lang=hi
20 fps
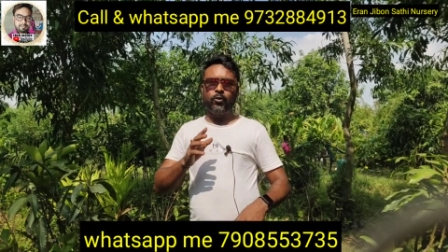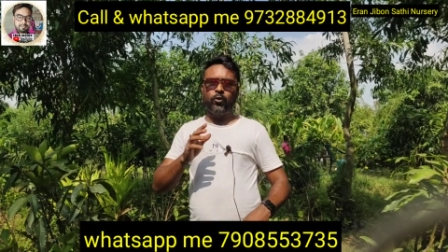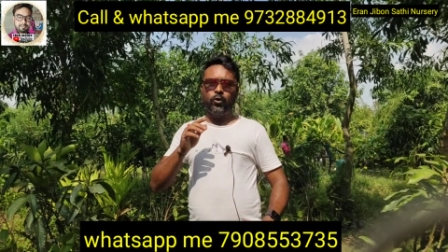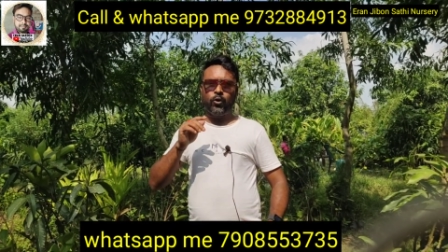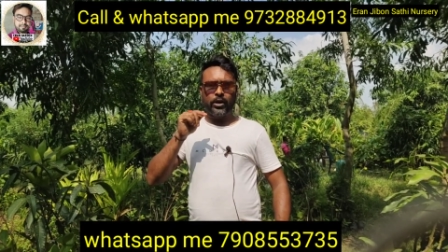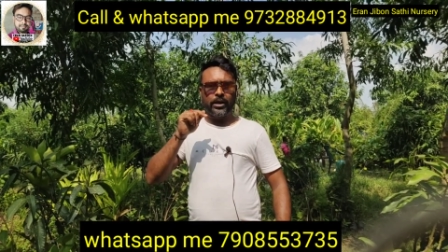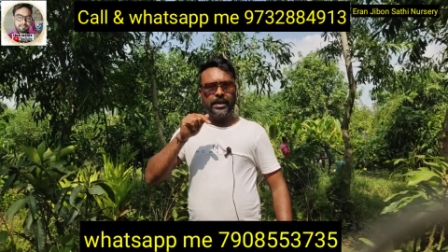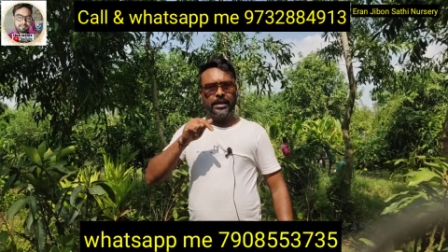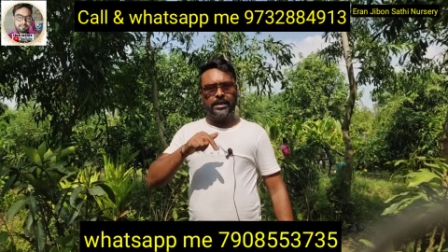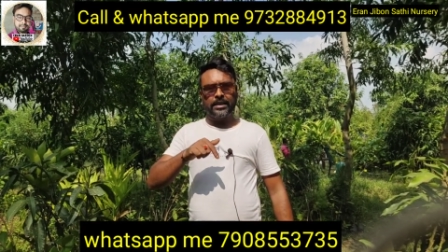
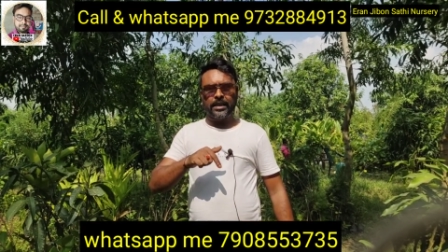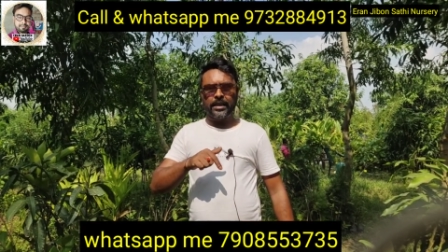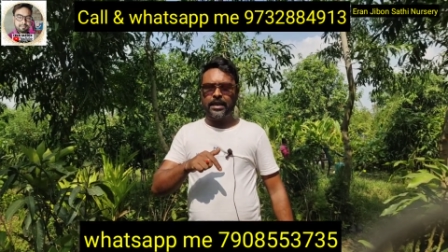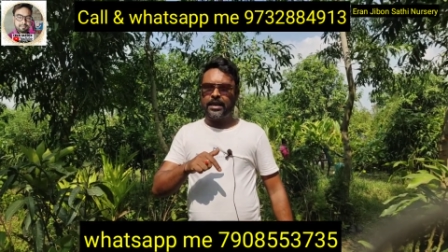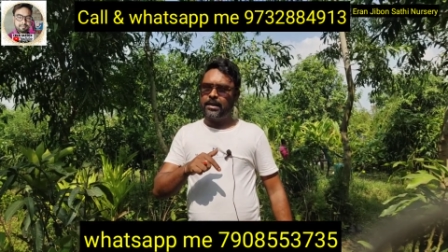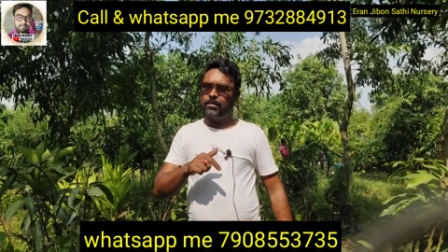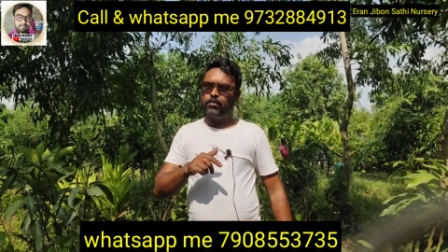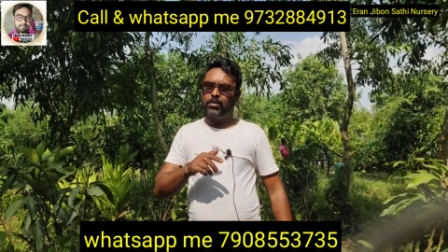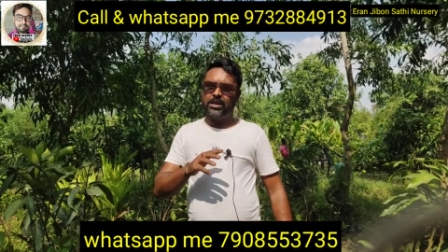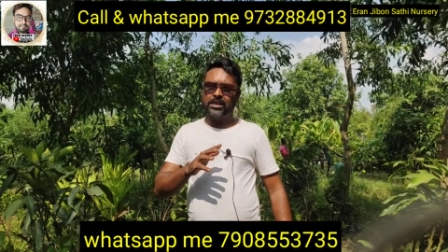और नीचे का
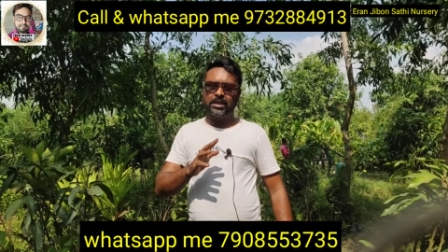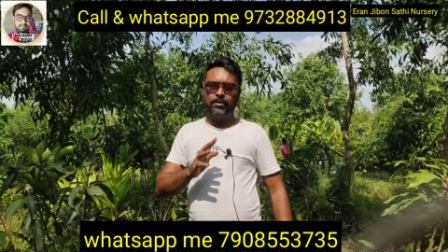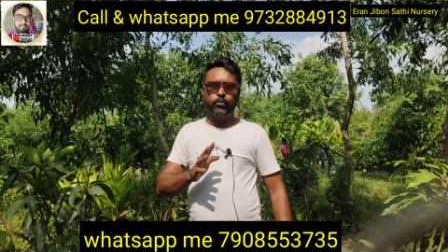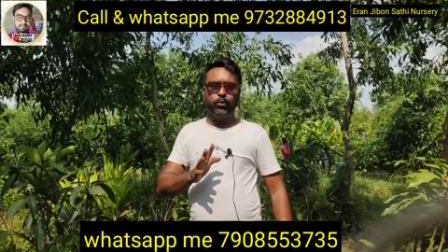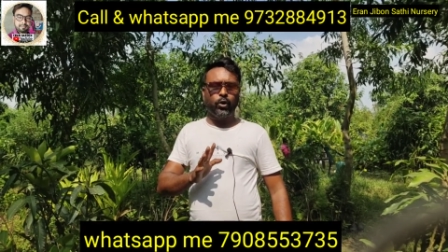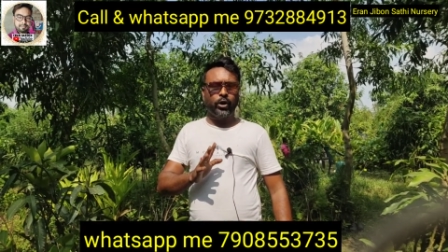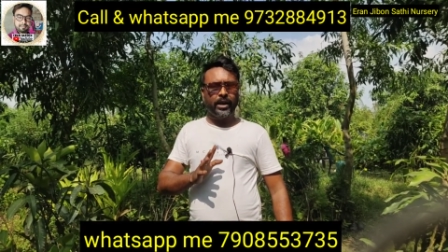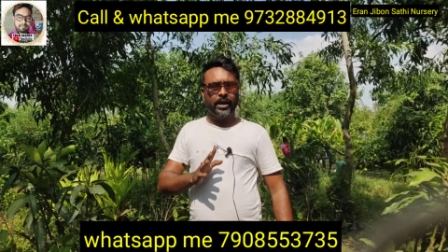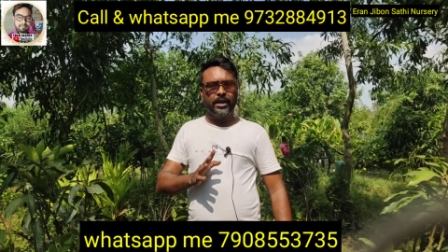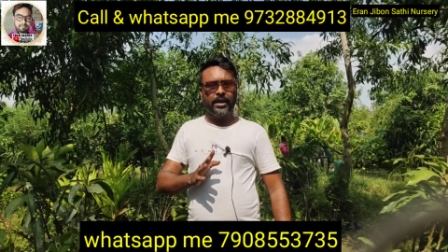नंबर से
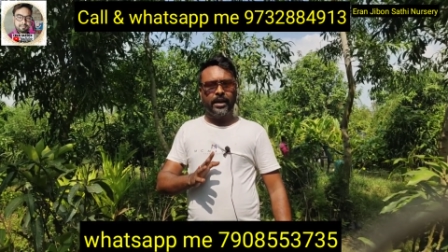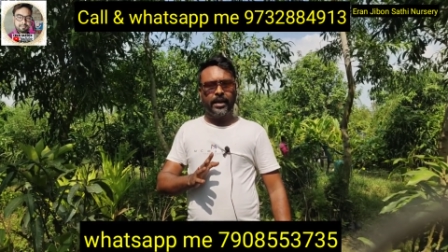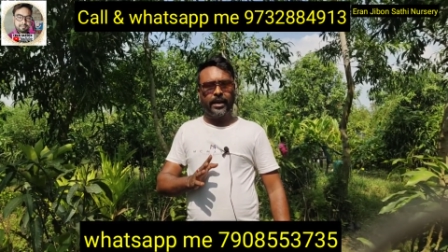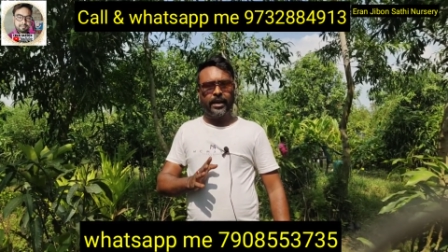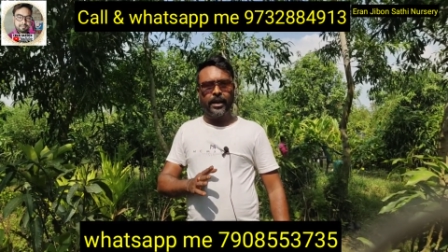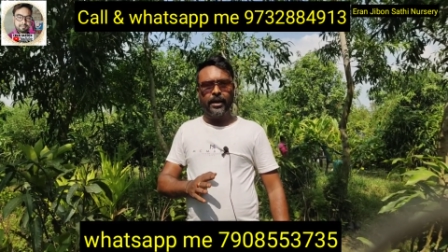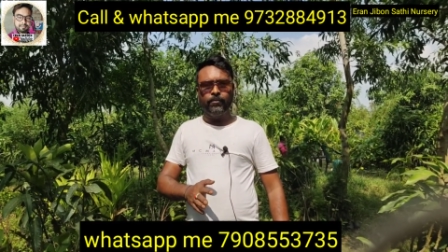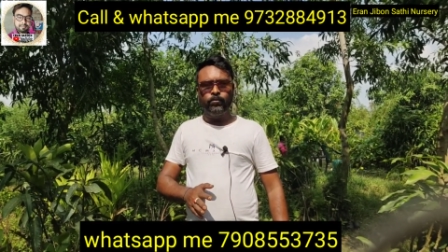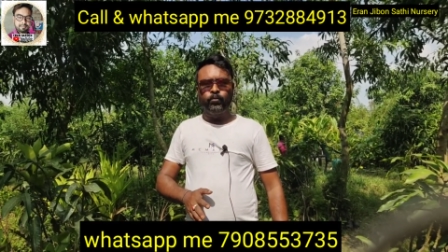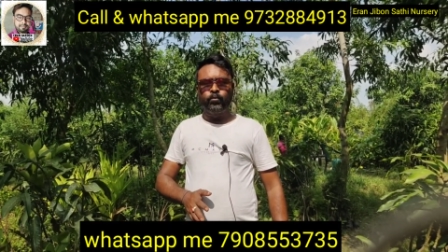फ़ोन नहीं
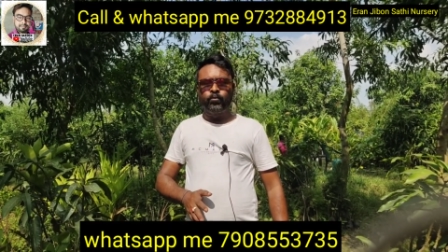आएगा